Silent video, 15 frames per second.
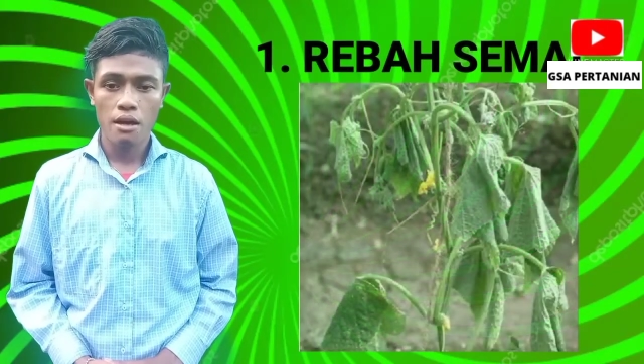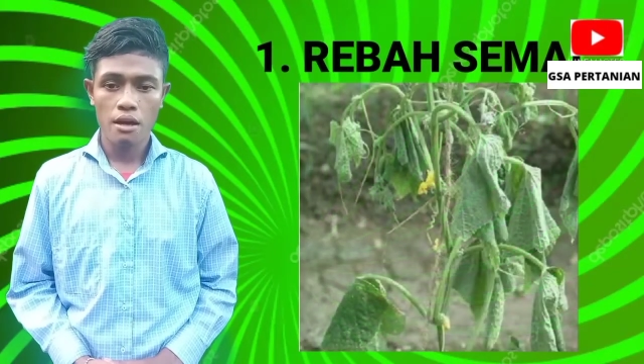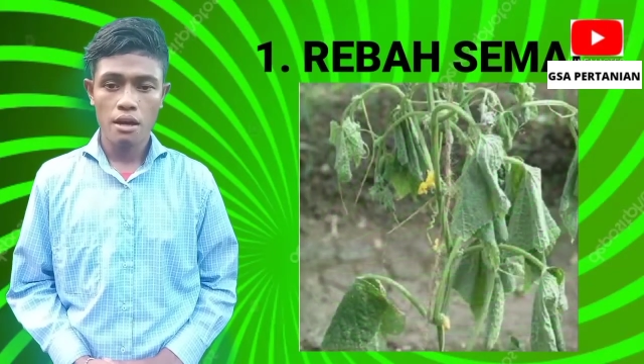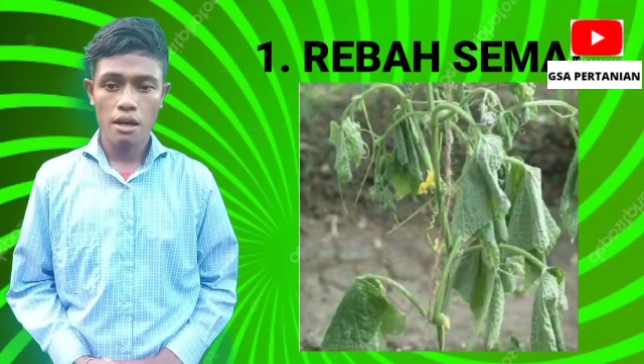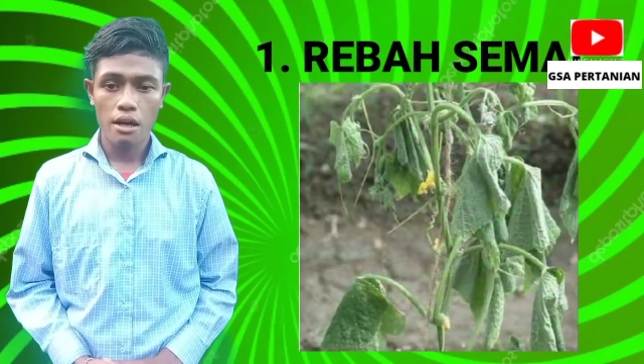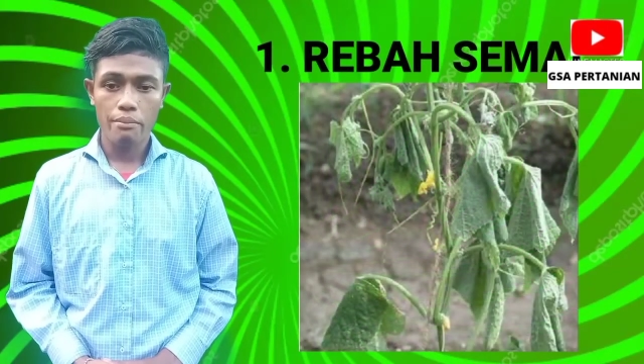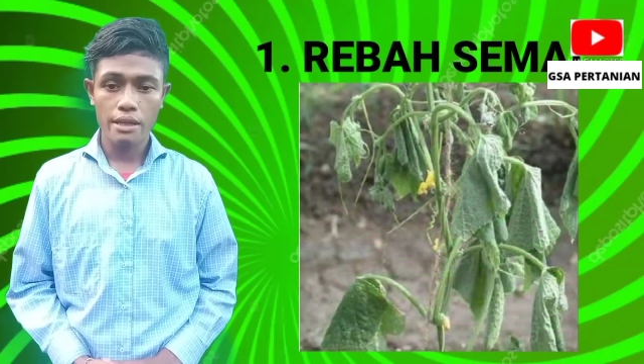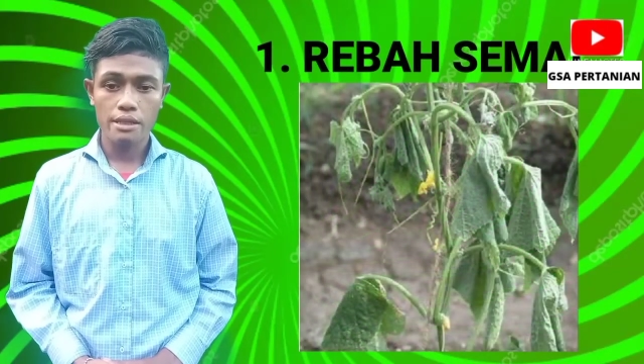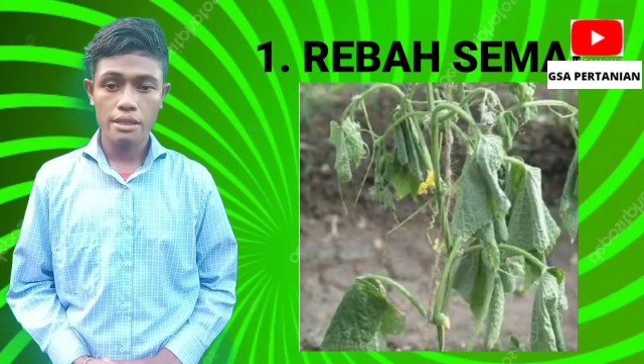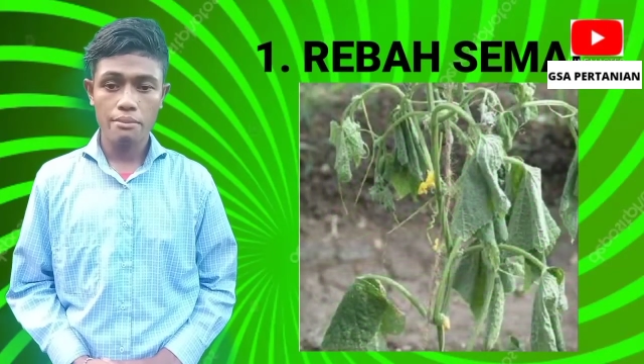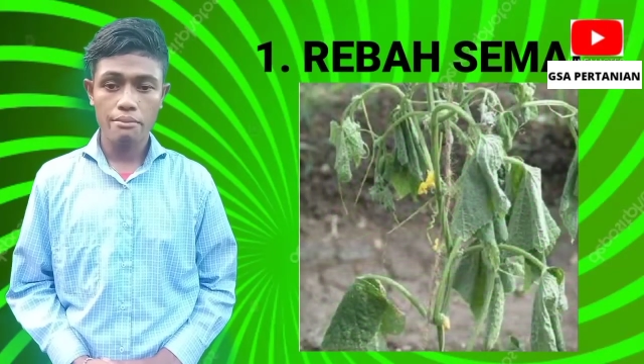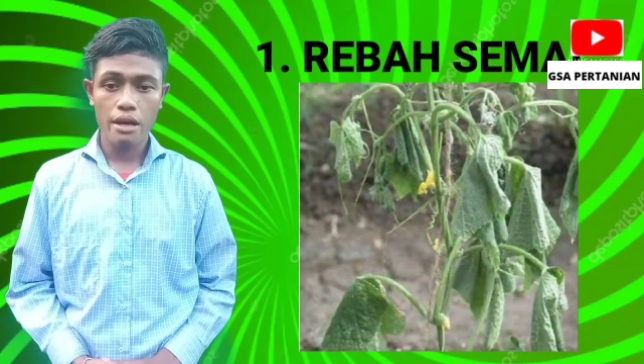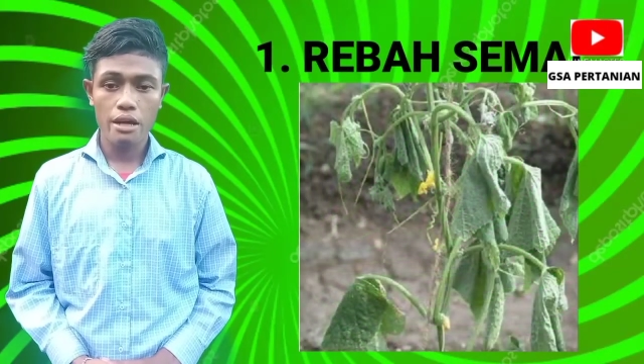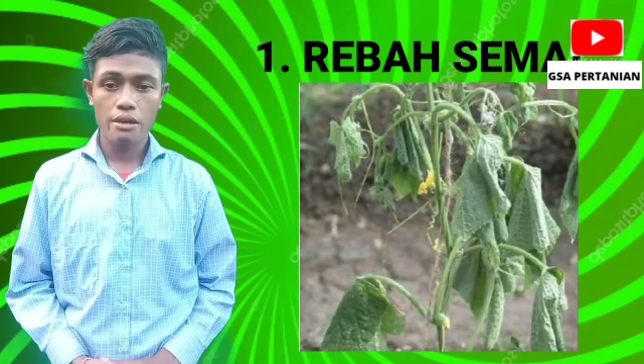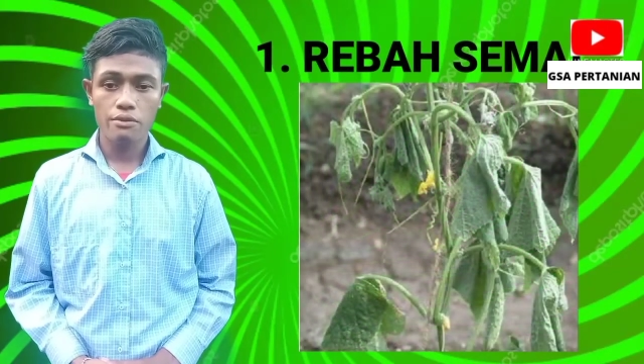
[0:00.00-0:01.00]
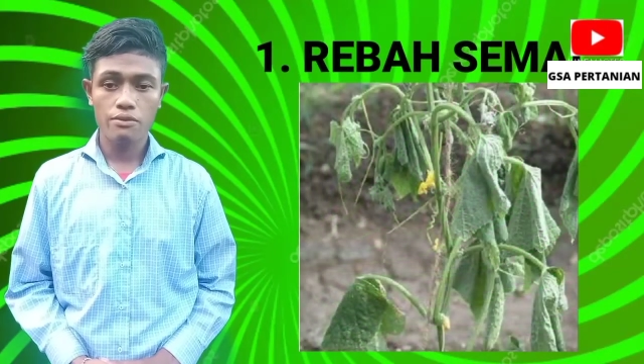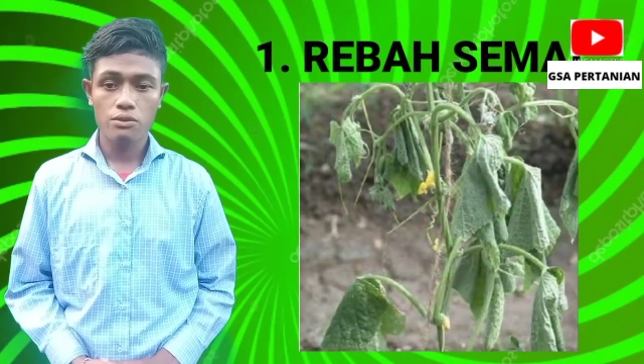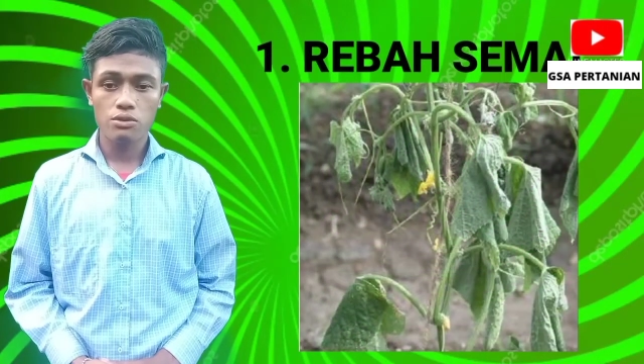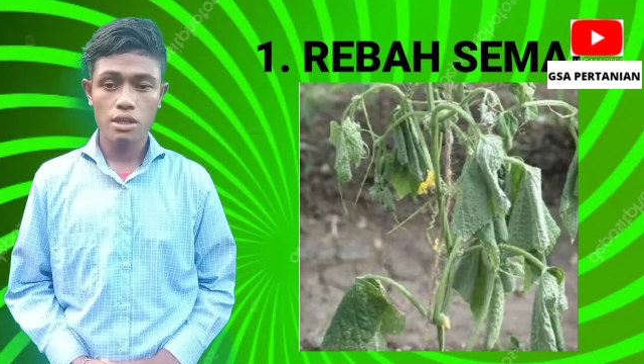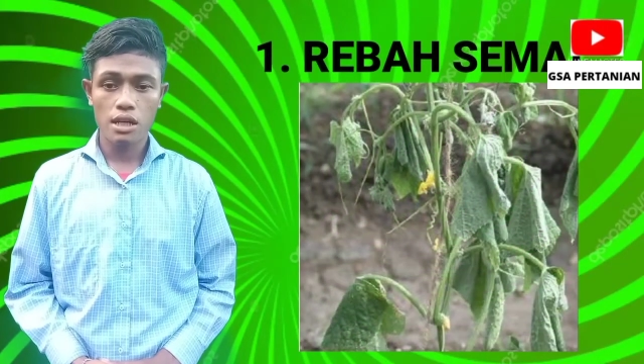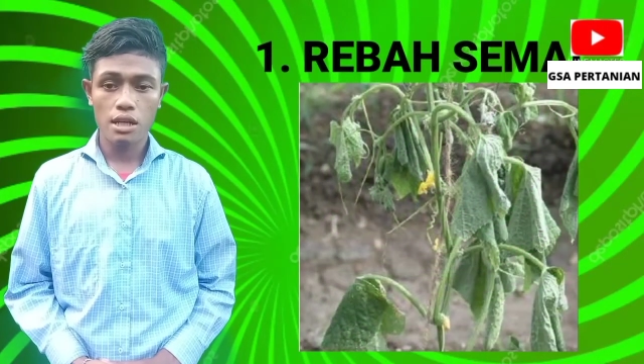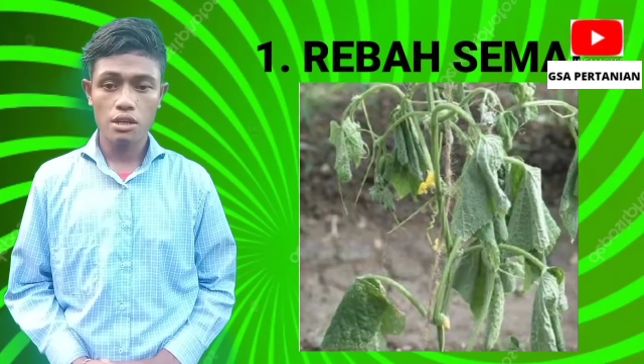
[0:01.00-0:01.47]
Rebah semai
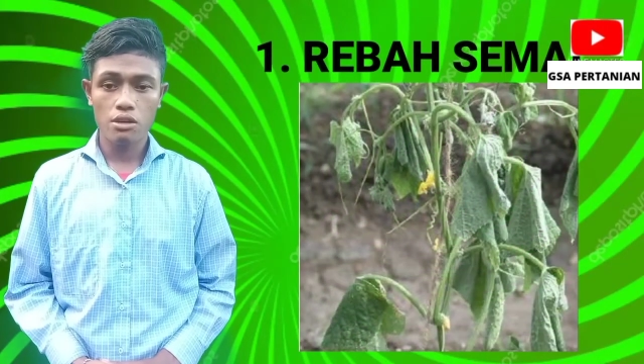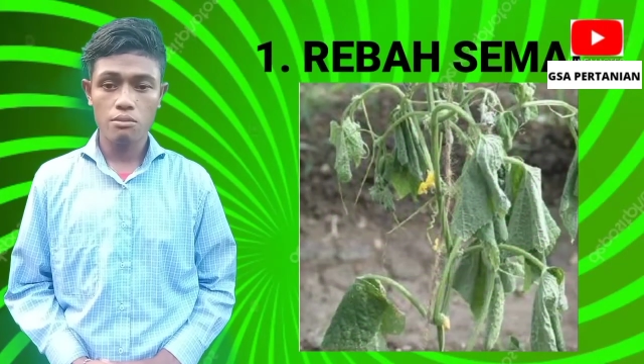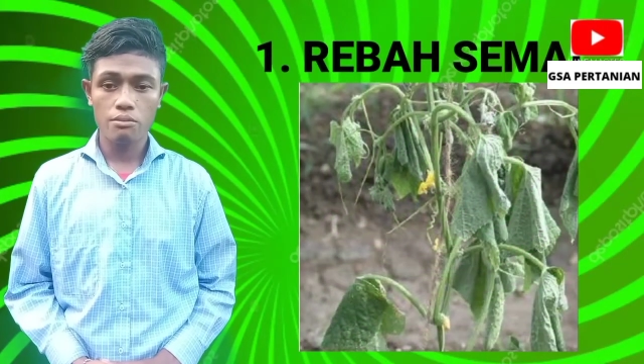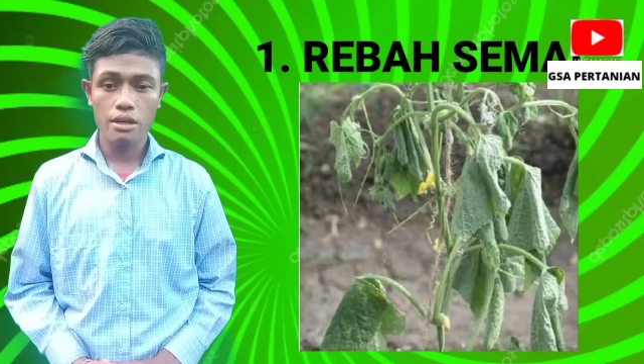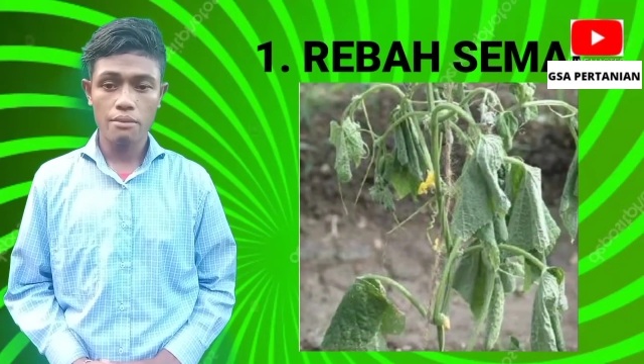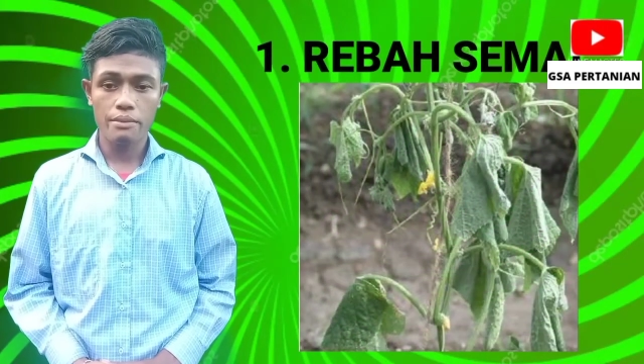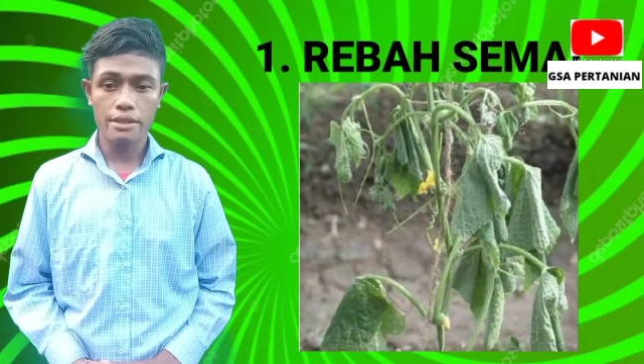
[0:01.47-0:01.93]
fusarium yang